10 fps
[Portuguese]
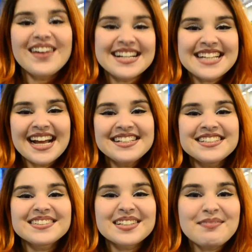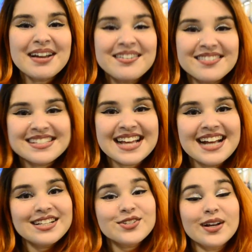Oi, gente, tudo bem com
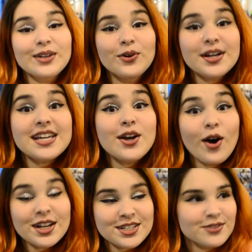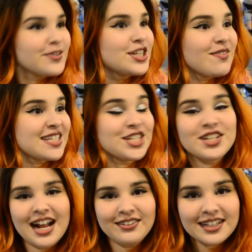vocês? Eu sou a Lu e hoje o vídeo vai ser
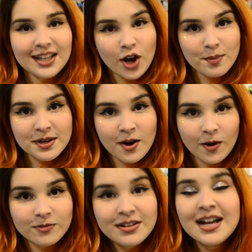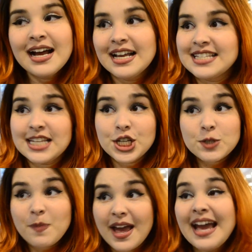direto aqui da Comic Con
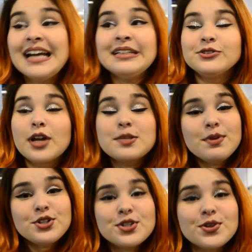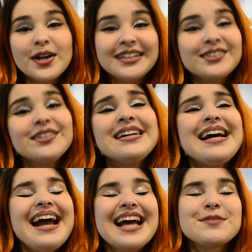CXP 2018
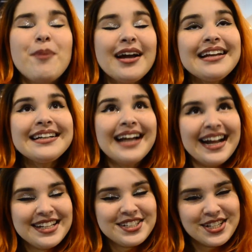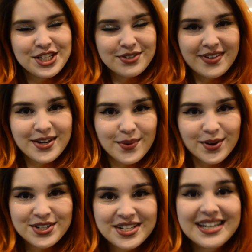é Spoiler Night. A gente veio
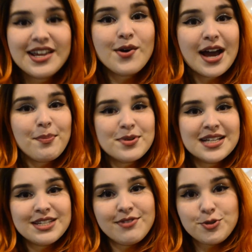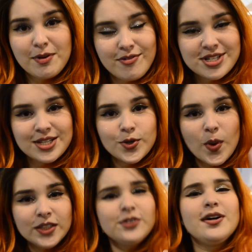hoje e eu quero postar esse vídeo pra vocês o
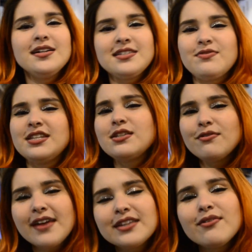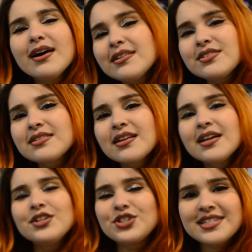quanto antes. Vocês estão vendo antes
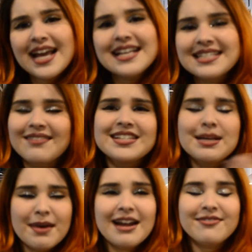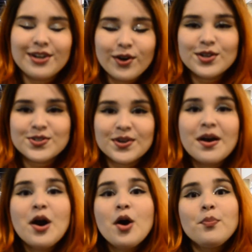de sexta, vai ser maravilhoso.
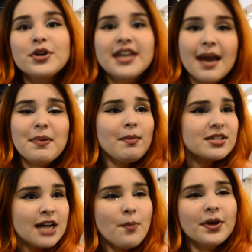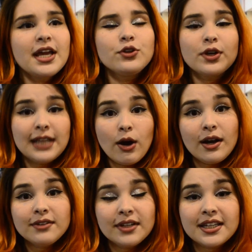Porque é pra mostrar um pouquinho do que tá
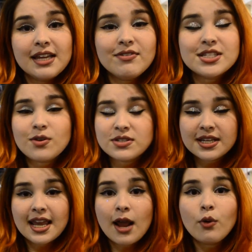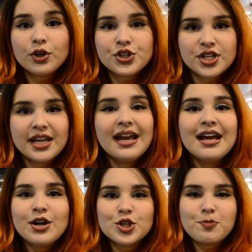rolando aqui vocês conseguirem curtir
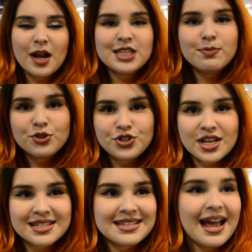nos próximos dias,